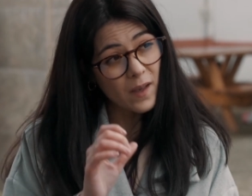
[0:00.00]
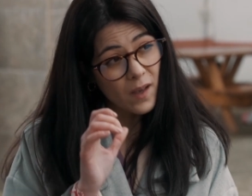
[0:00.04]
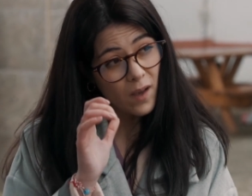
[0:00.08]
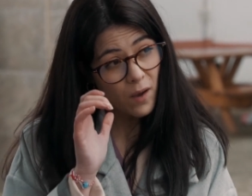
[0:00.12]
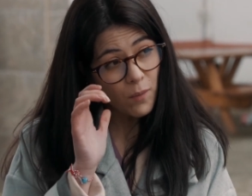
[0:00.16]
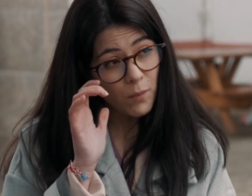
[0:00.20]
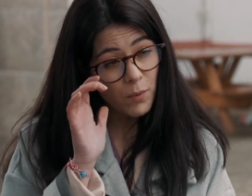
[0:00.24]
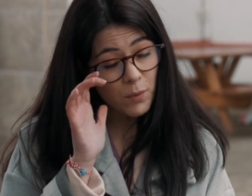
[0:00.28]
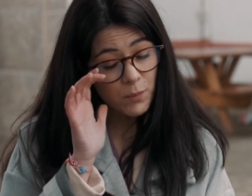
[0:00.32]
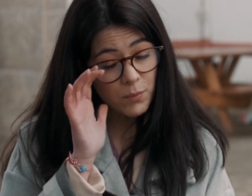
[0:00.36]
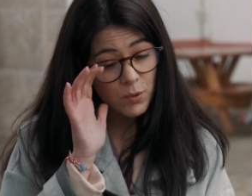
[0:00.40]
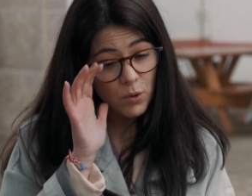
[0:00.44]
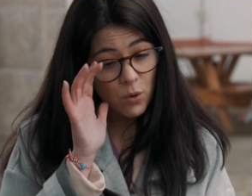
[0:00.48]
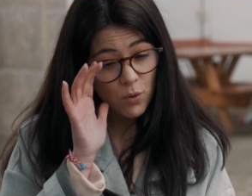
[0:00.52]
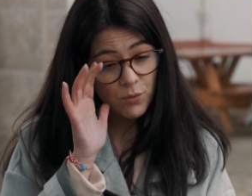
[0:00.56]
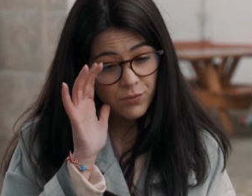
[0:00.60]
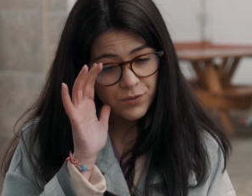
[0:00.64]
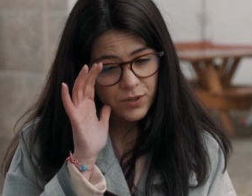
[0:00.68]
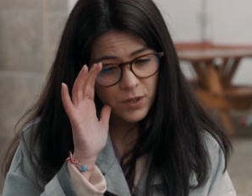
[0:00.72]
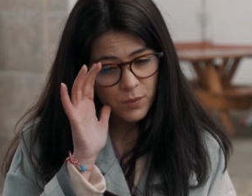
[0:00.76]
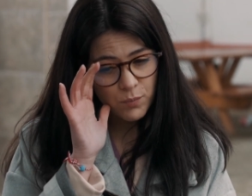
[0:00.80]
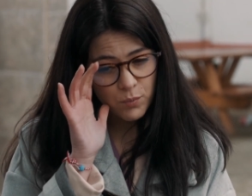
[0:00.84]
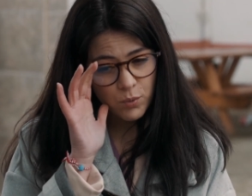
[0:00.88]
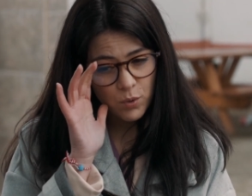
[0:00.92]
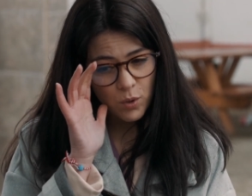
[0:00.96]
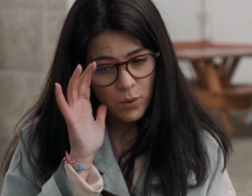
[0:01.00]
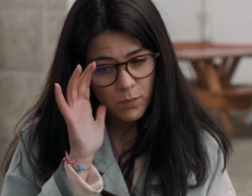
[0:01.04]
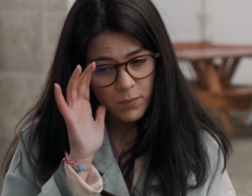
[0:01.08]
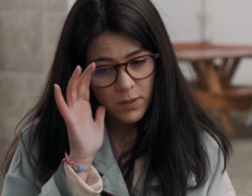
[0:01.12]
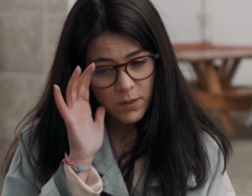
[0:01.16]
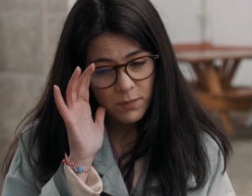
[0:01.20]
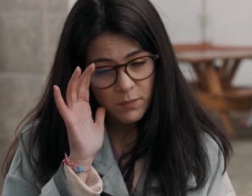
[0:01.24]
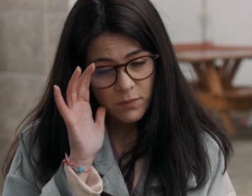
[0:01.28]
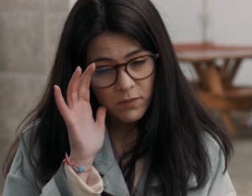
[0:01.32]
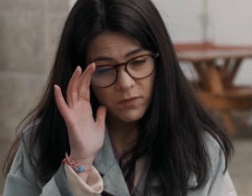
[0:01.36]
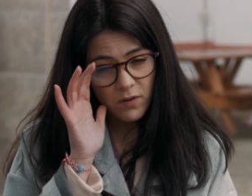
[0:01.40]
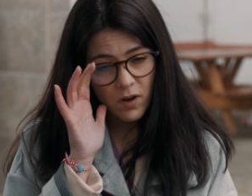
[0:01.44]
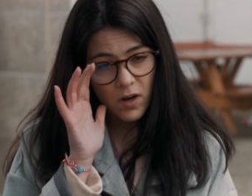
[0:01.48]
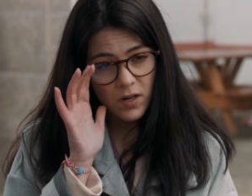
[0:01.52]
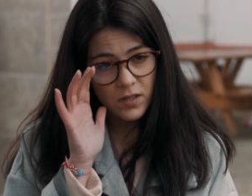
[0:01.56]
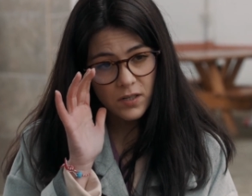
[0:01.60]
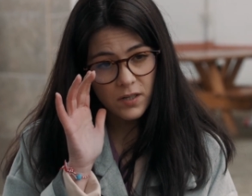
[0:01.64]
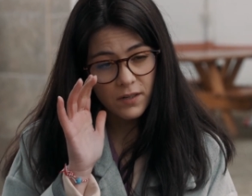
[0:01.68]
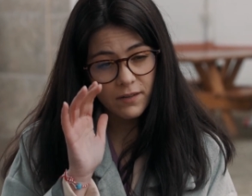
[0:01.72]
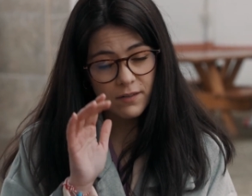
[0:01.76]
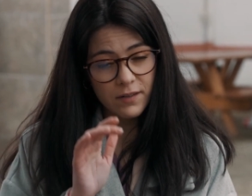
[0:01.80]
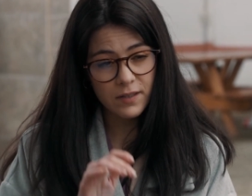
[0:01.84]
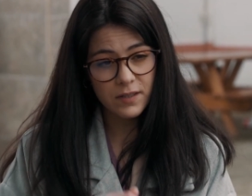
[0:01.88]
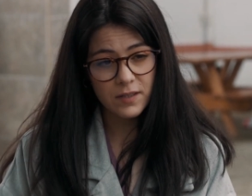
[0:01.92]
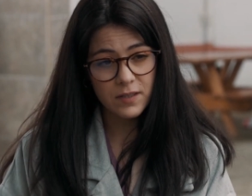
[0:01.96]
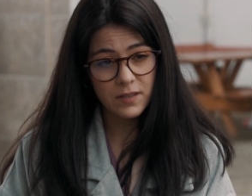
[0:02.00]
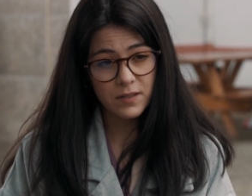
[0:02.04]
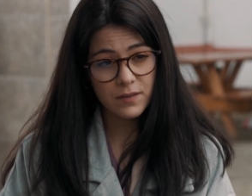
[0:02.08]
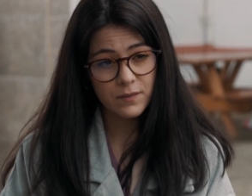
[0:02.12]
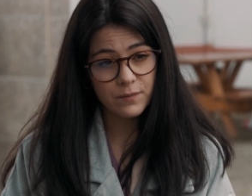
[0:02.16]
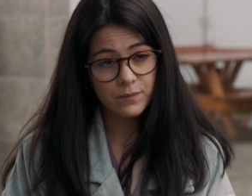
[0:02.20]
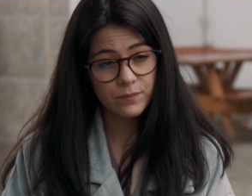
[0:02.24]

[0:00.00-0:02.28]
Ama bir öfke problemi var evet.